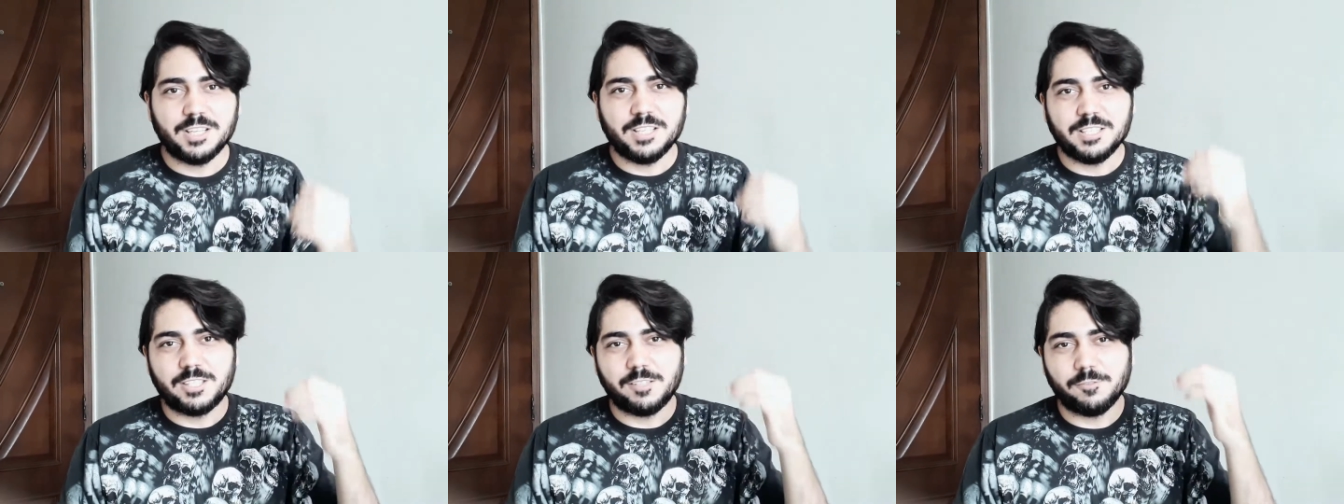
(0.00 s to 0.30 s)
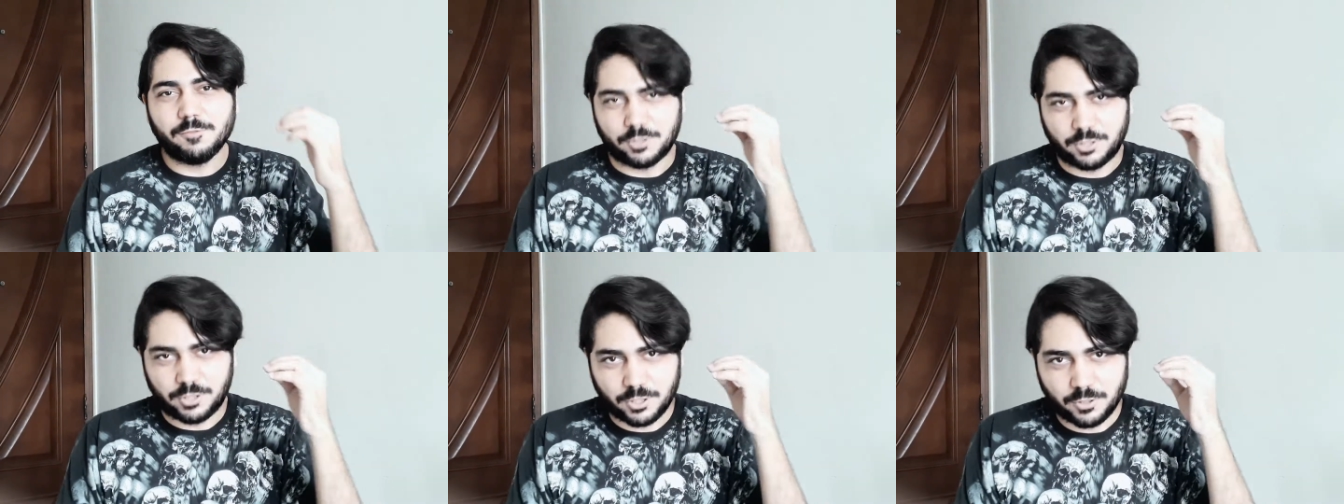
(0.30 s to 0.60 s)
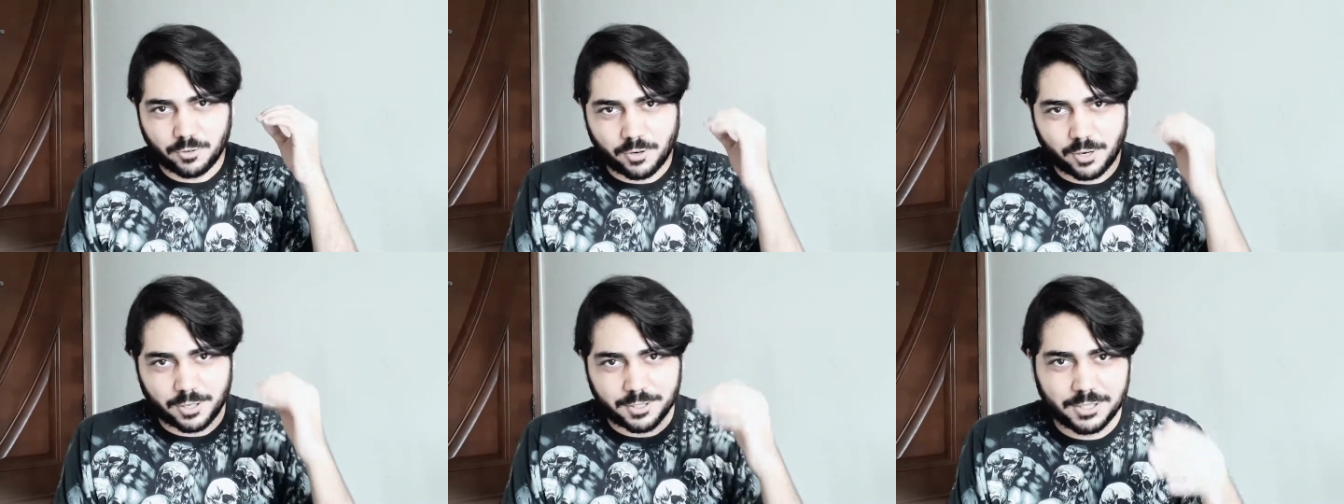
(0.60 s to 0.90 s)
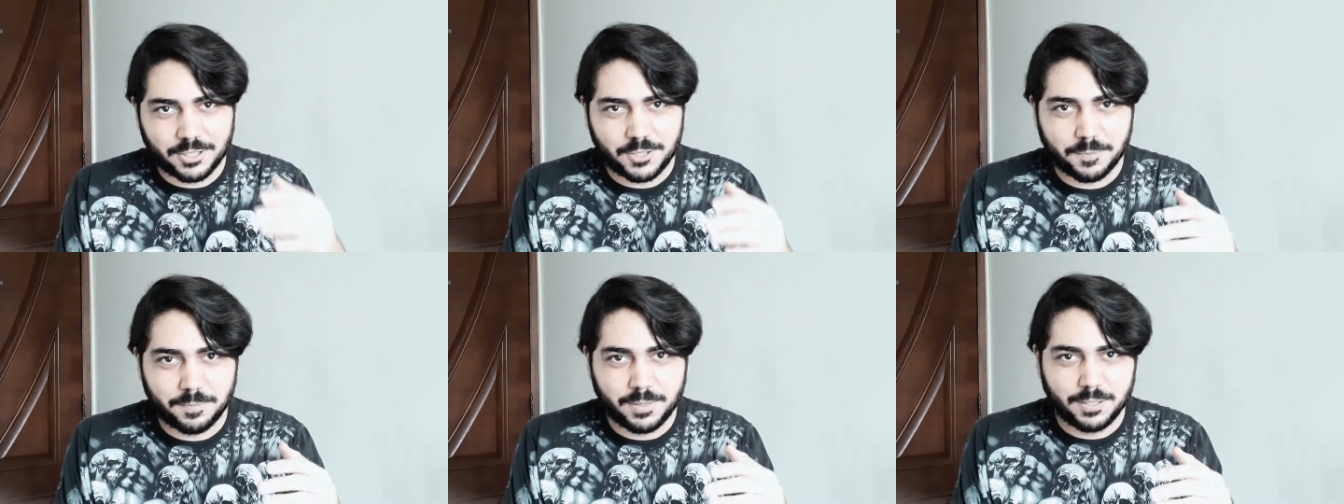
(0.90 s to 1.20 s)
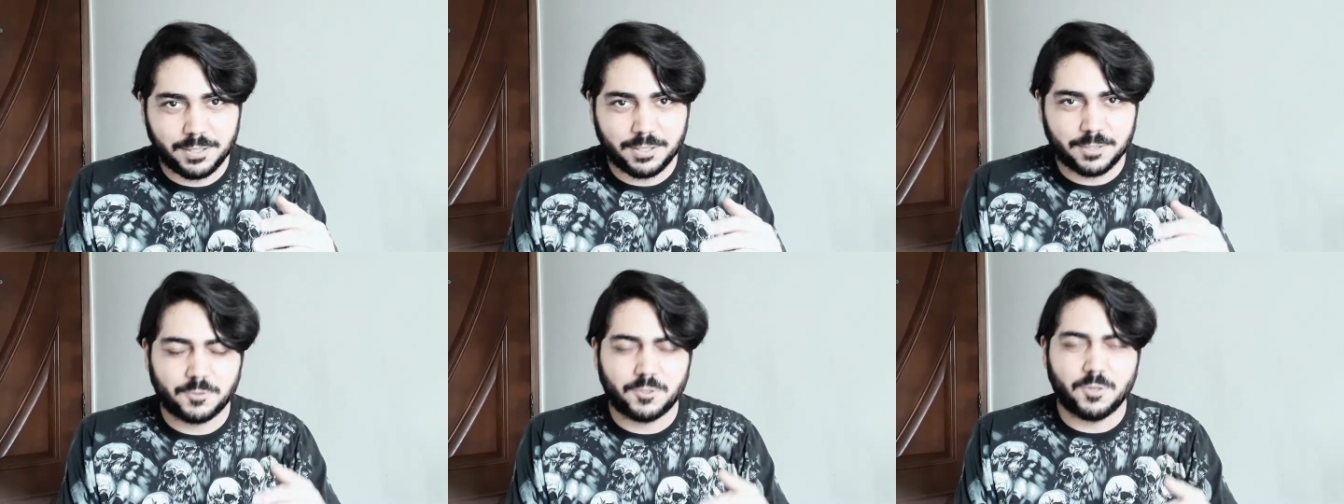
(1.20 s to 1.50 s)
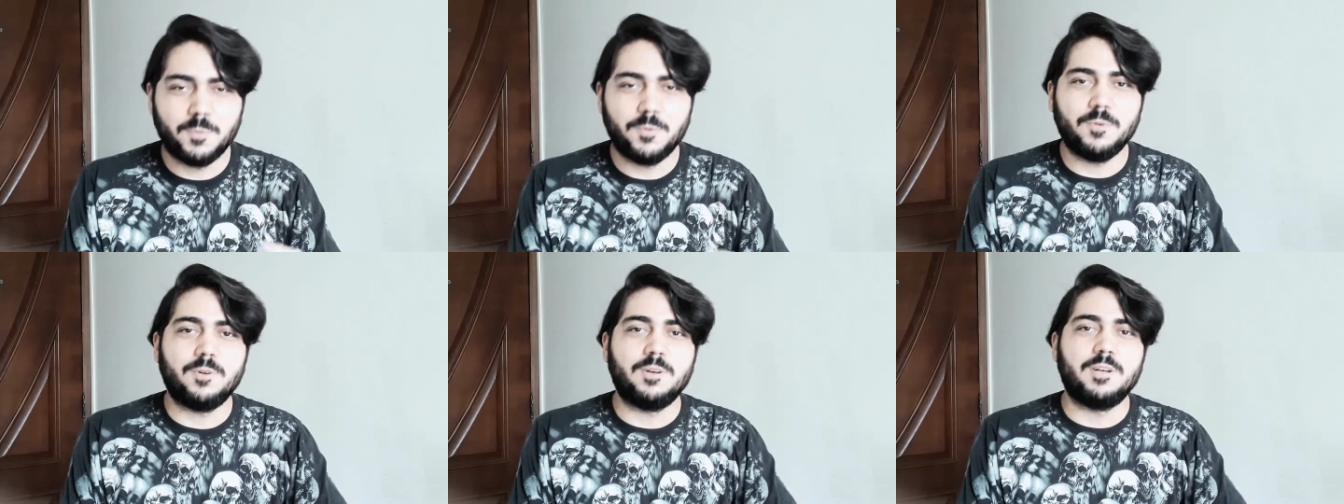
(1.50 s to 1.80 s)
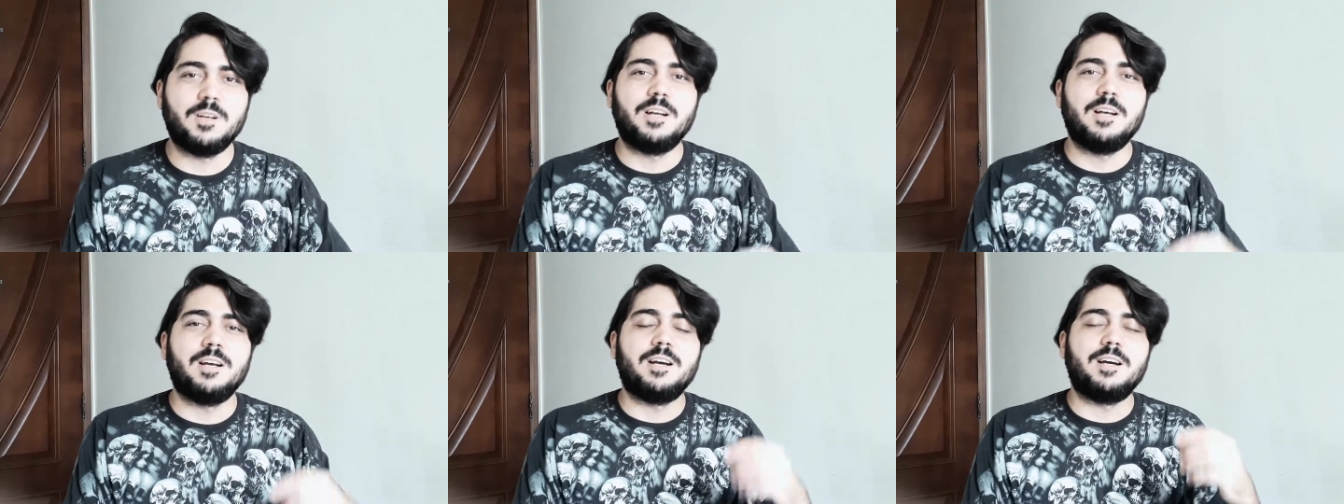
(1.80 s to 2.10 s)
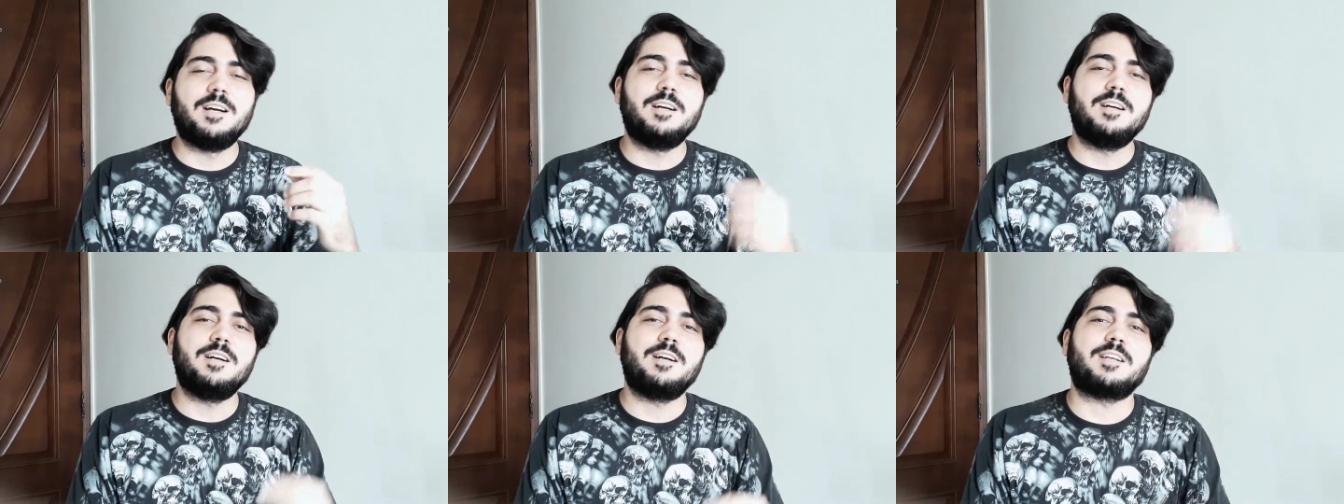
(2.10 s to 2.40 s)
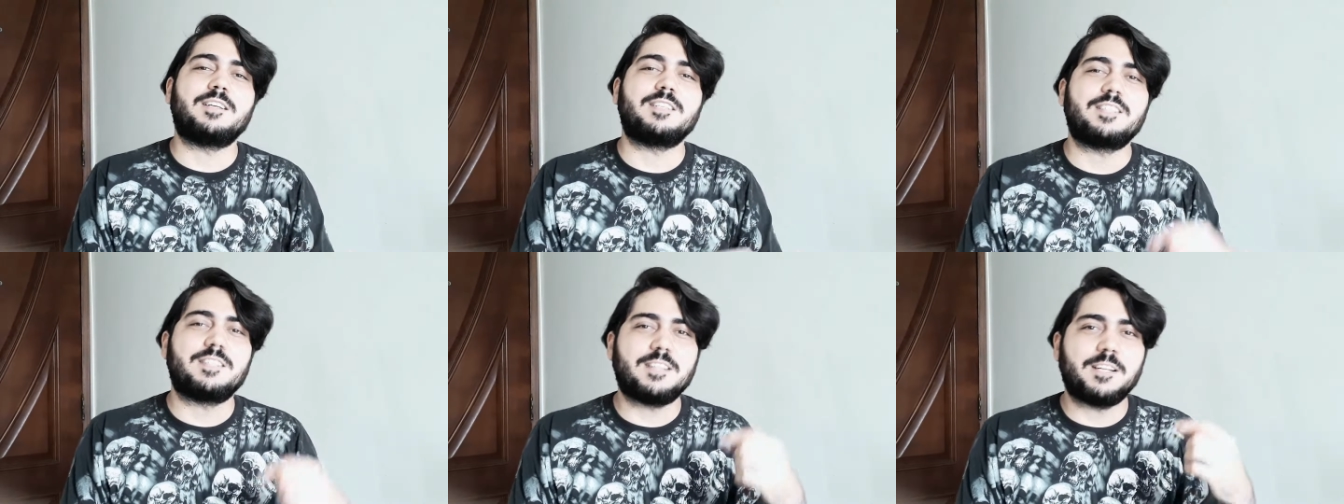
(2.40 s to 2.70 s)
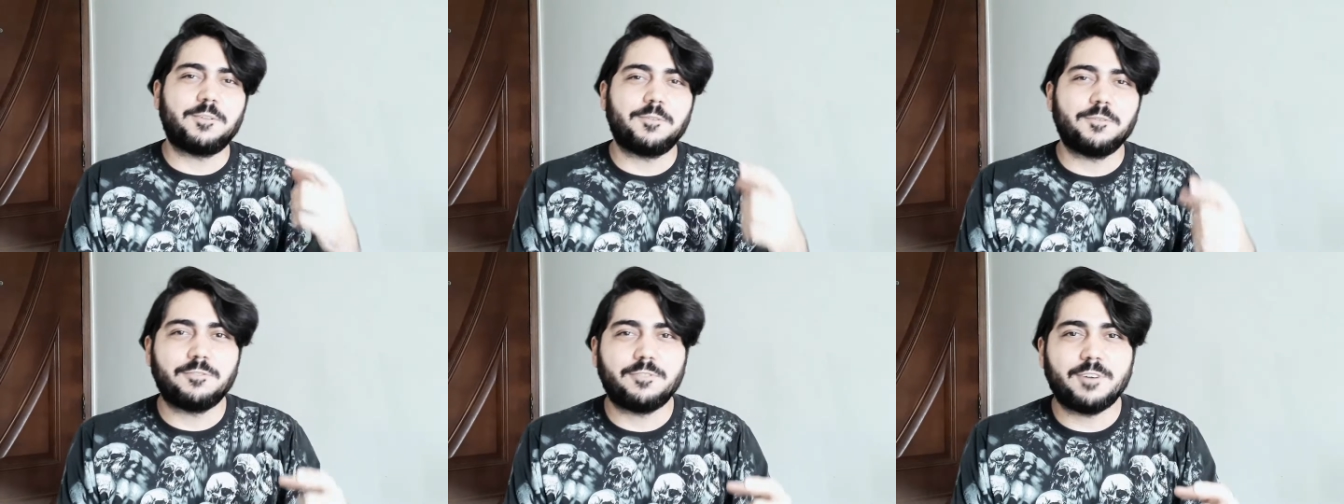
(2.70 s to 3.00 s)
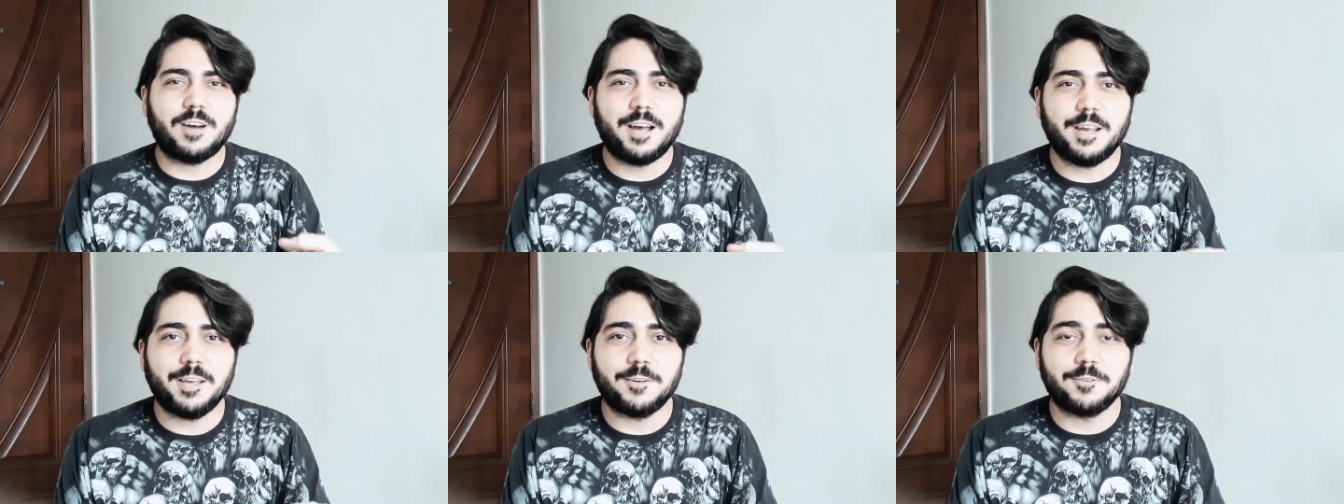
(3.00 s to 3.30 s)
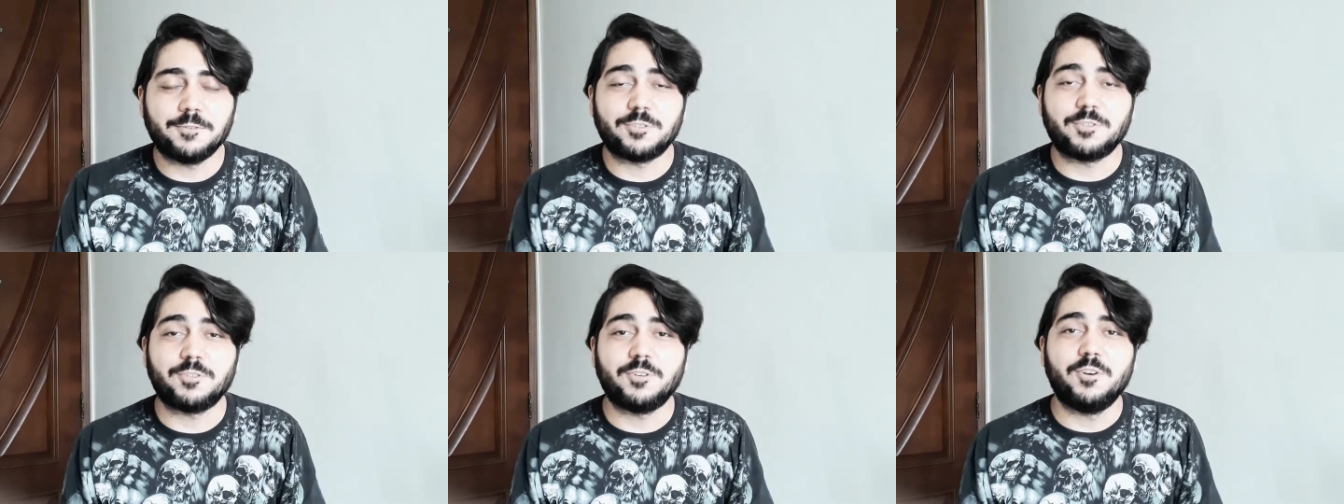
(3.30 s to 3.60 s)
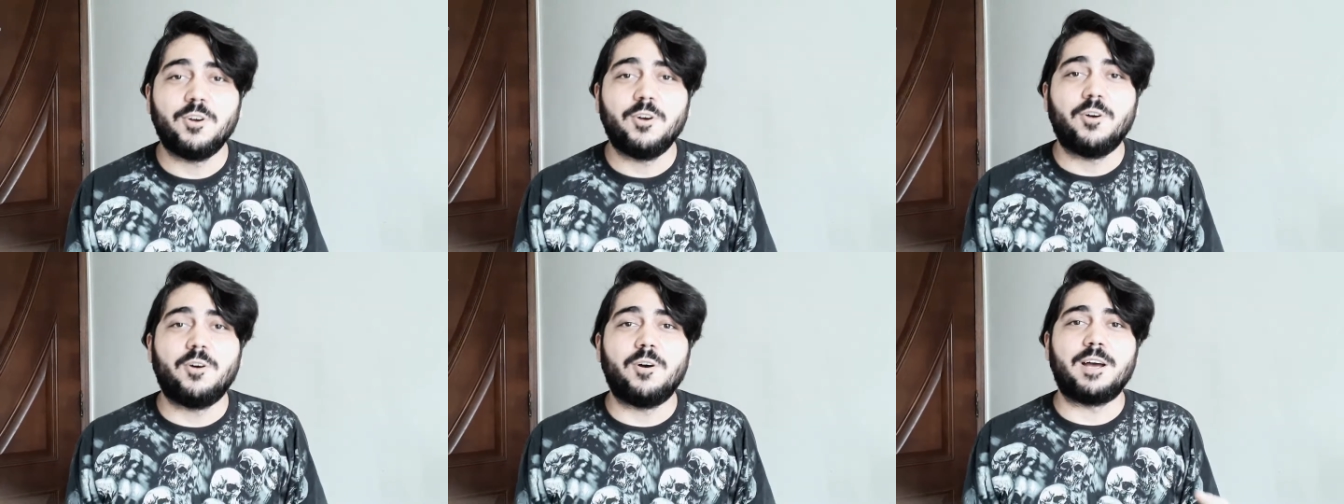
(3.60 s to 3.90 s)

Se você gosta de bandas como Angra, Stratovarius,